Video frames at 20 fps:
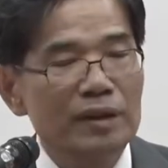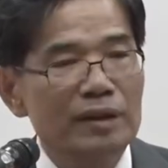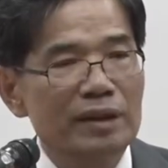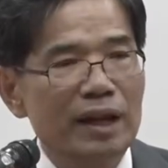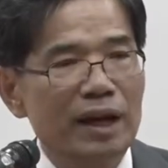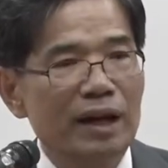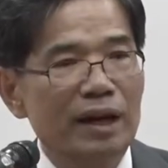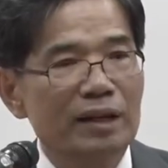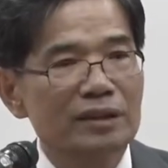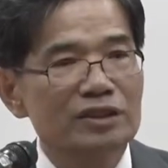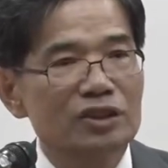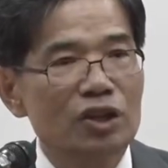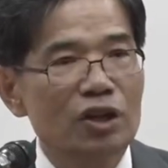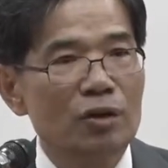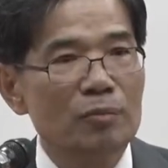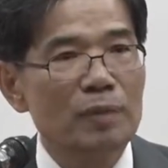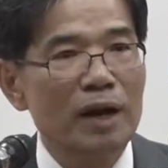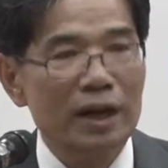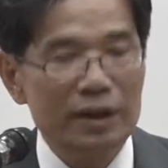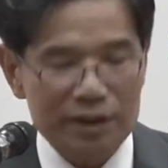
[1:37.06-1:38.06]
내가
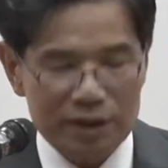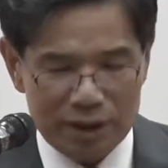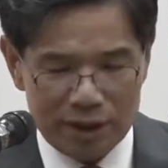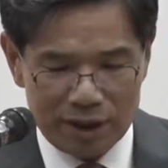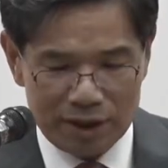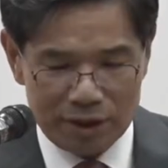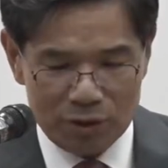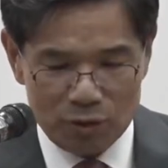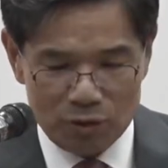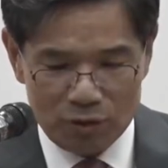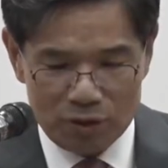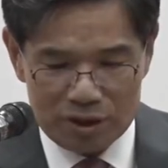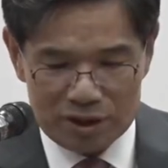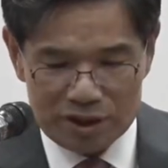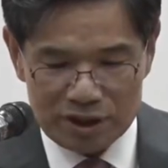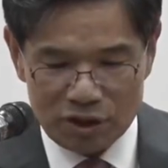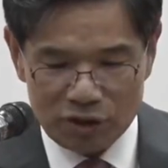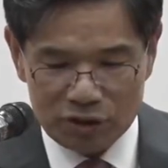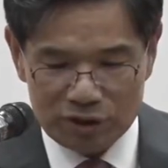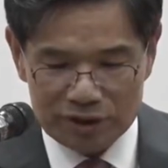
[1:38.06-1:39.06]
처음 학교에 온
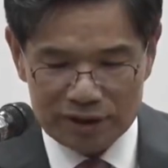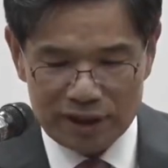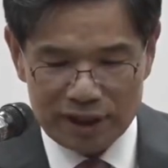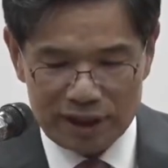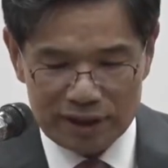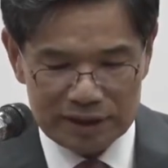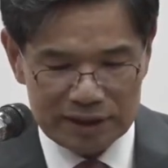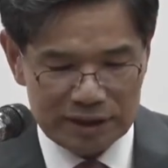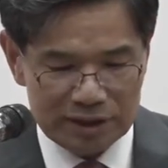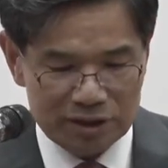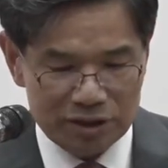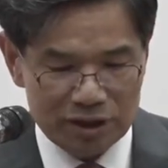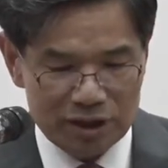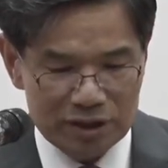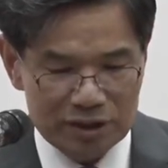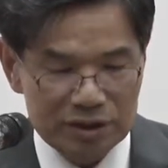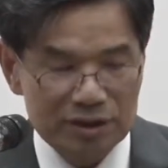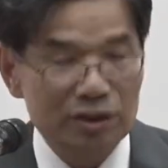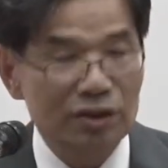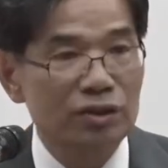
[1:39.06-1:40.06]
것이 엊그제같이
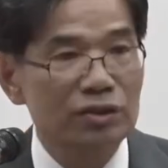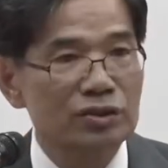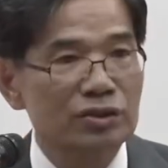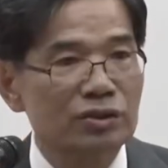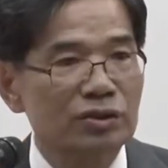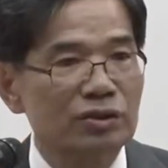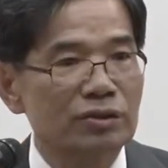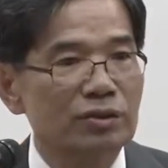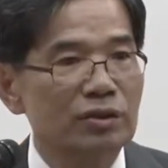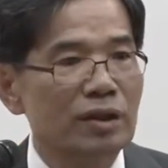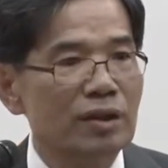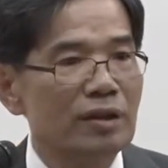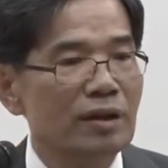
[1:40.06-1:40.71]
느껴지는 것은